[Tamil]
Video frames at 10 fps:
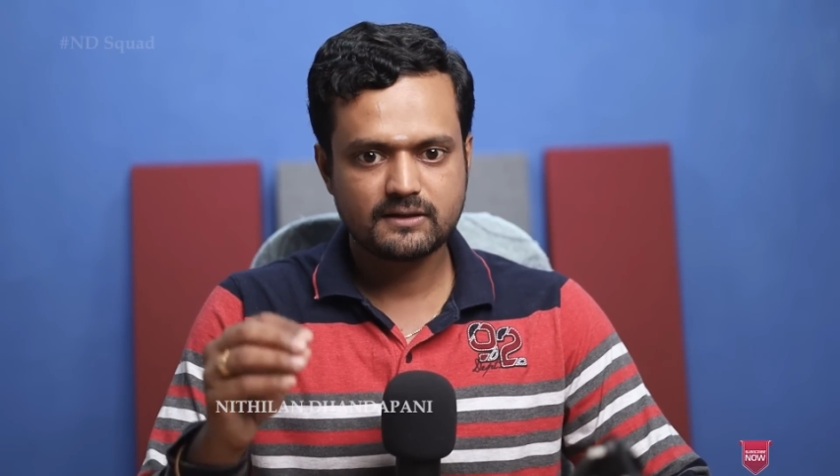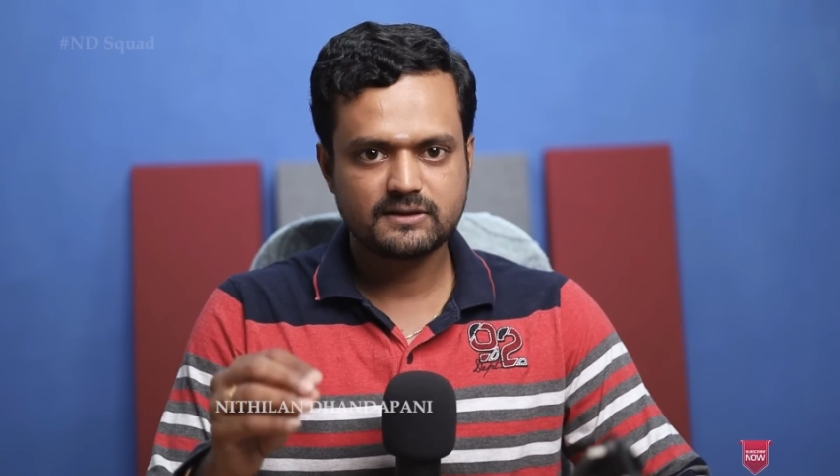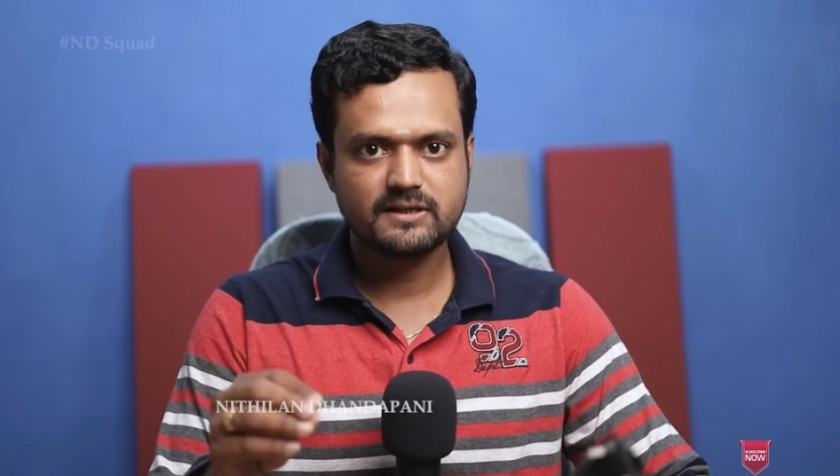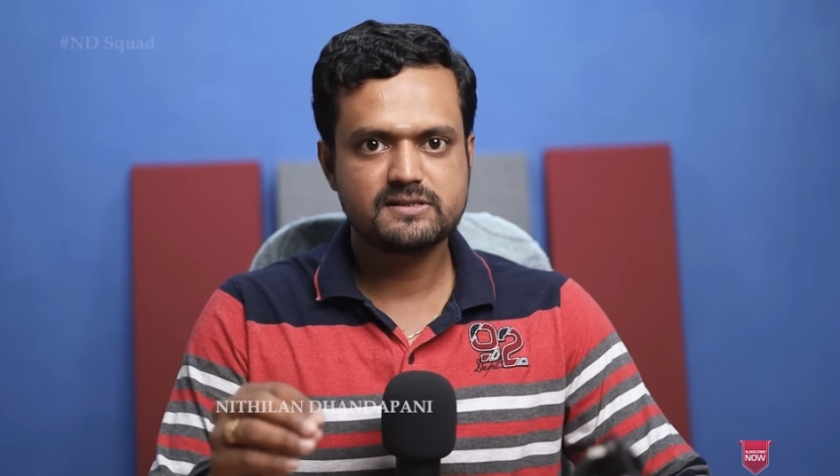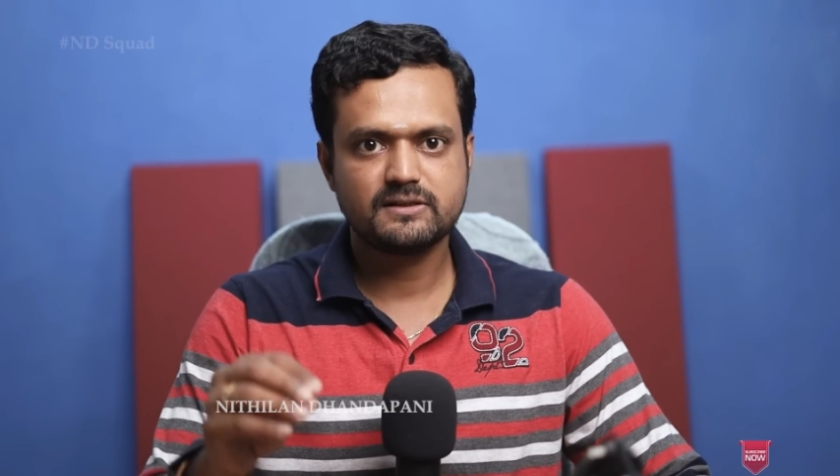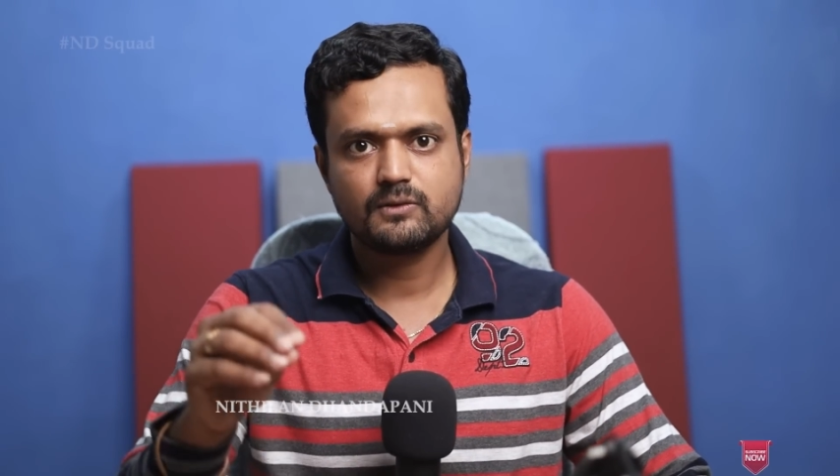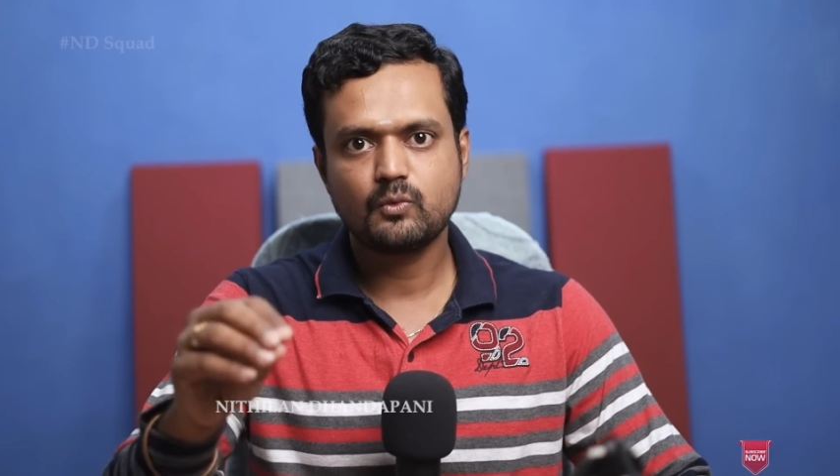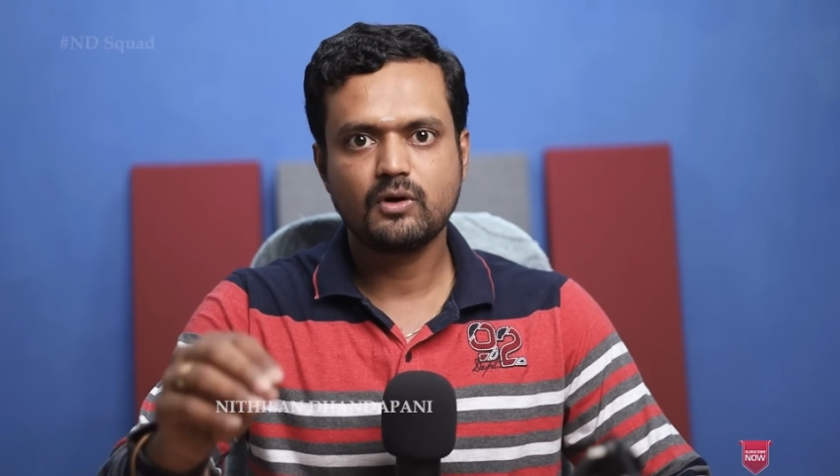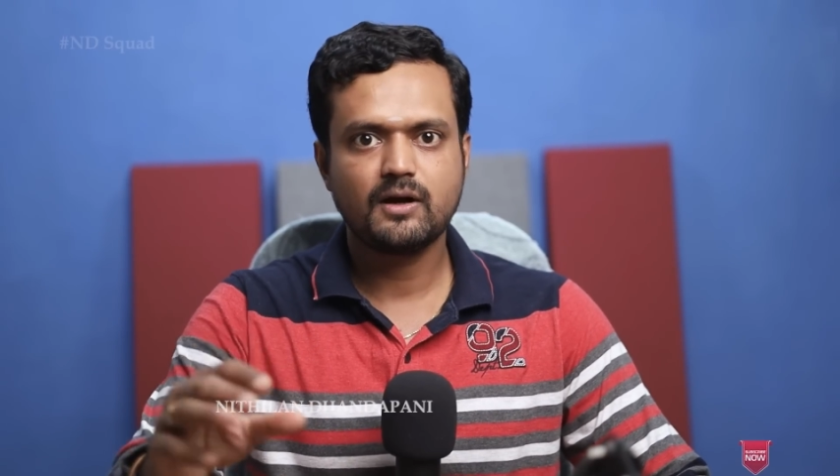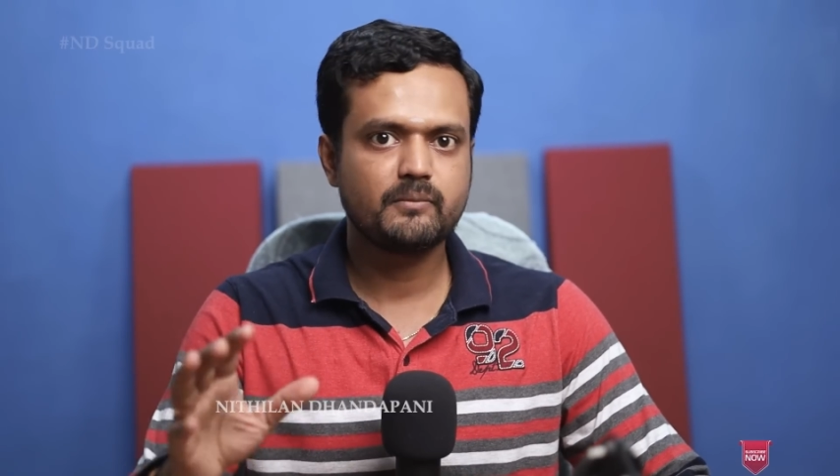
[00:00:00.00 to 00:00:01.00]
அதை தெரிஞ்சுக்கிட்டு
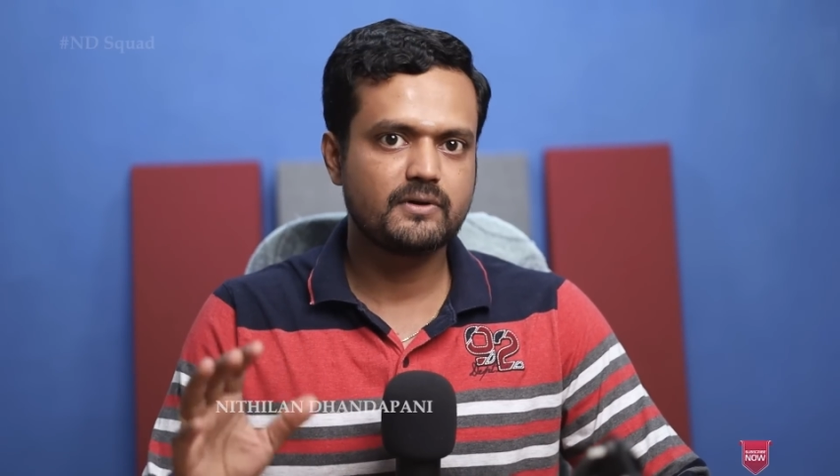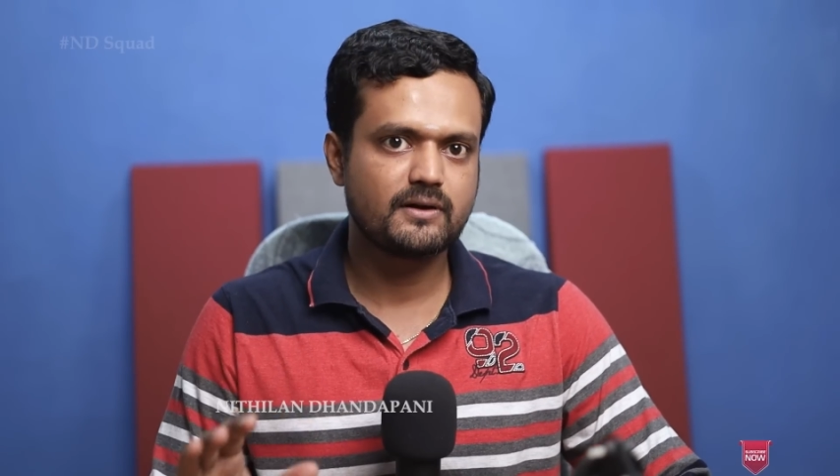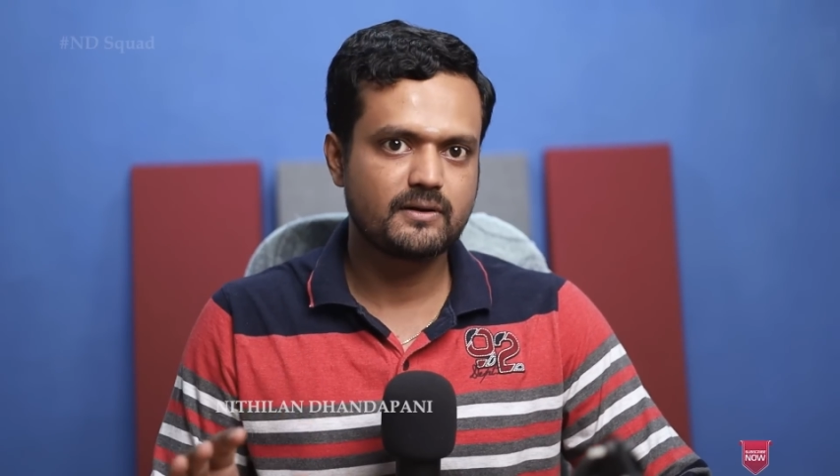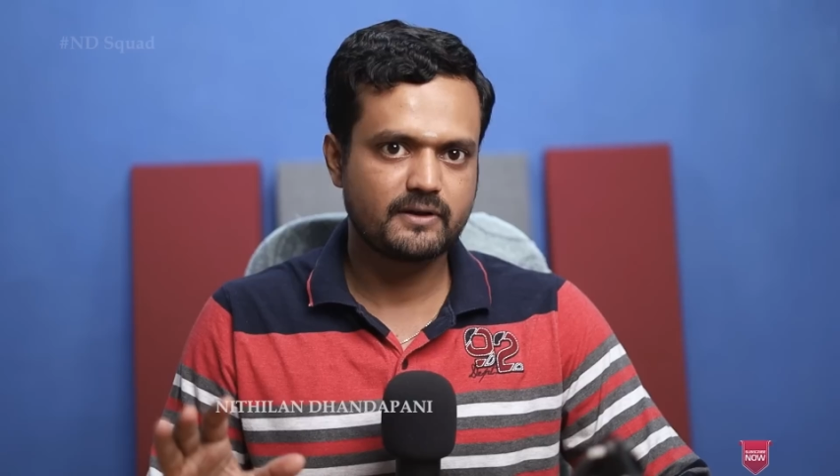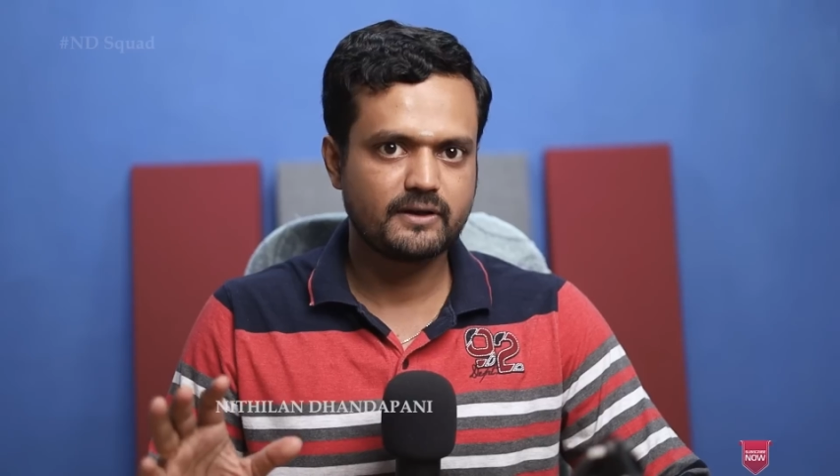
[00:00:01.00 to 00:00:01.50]
கொடுக்காமல் இருக்கிற